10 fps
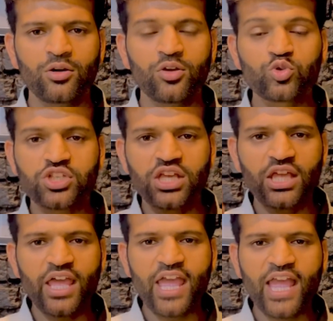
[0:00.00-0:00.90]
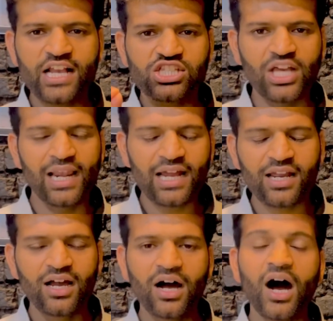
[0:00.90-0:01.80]
उसकी एक झलक
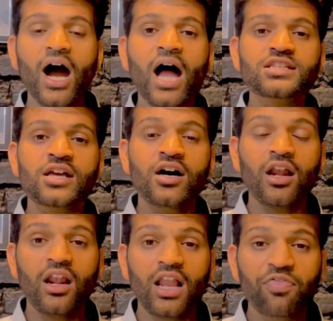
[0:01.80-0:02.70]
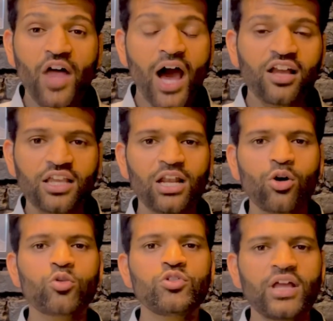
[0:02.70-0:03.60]
आज लद्दाख के
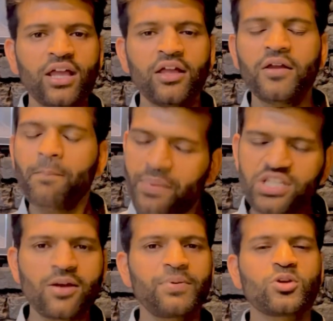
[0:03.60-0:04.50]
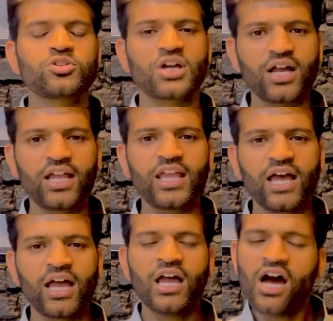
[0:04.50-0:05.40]
लोगों ने बीजेपी को दिखाई
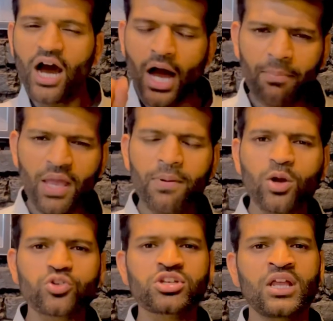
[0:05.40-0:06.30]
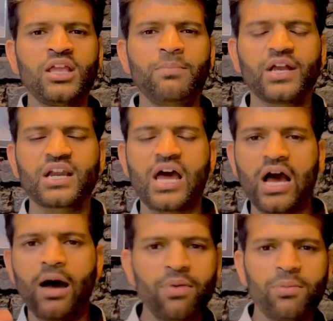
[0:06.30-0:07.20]
है अभी भी कुछ नहीं बिगड़ा
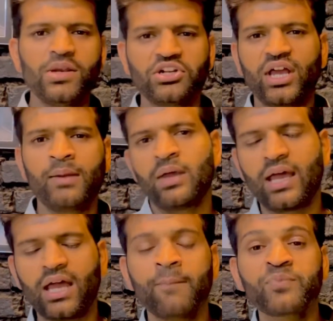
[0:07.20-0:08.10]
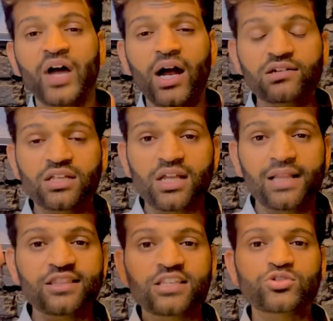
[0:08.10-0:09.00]
अभी भी टाइम है आर्टिकल
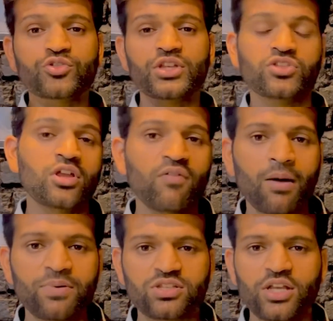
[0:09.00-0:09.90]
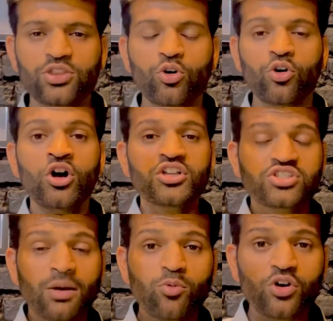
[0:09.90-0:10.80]
370 वापस दे दो
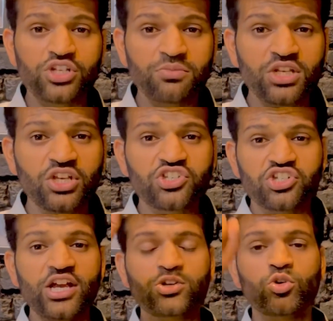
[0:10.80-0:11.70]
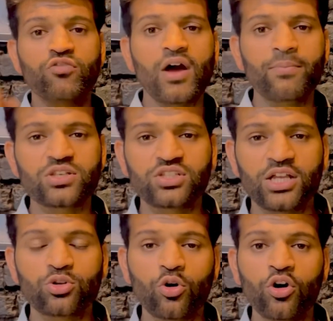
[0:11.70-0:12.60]
जम्मू कश्मीर की स्टेटहुड वापस दे
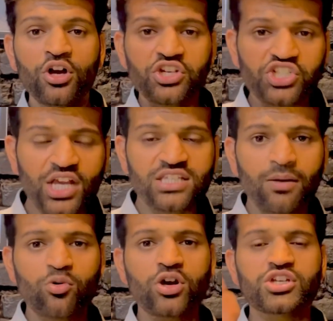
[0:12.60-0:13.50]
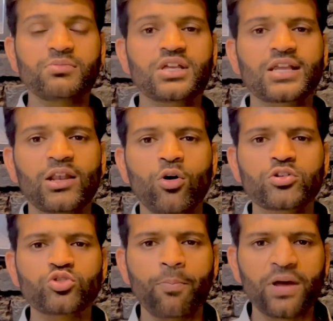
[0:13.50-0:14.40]
दो ये जम्मू कश्मीर के लोग
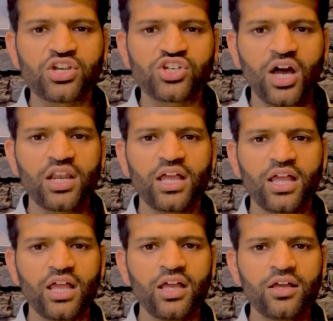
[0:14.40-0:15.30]
जो परेशान हैं